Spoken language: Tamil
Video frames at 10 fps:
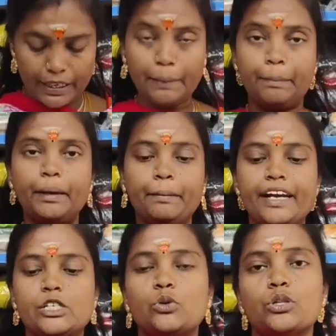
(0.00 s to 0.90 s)
ஹிப்லையும்
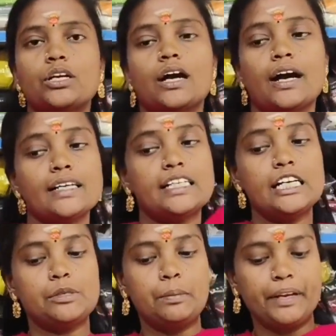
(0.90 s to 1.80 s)
பீட்ஸ் கொடுத்துருக்காங்க
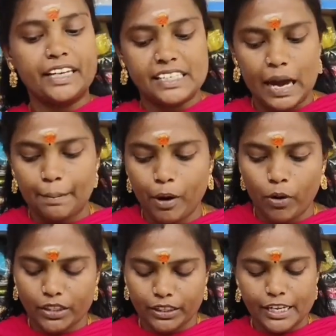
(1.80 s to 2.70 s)
சிக்ஸ் ஃபிஃப்டிக்கு செம்ம
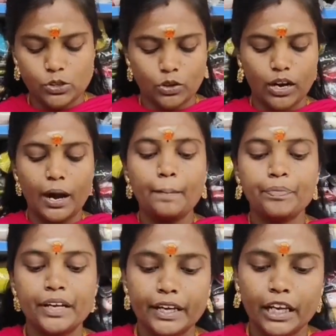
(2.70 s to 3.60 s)
ஒர்த்னே சொல்லலாம்
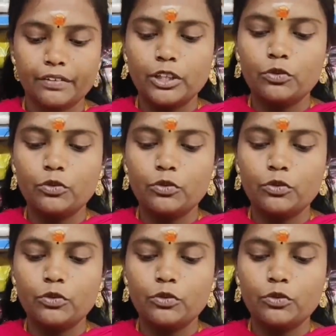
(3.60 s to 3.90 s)
இதுல வந்து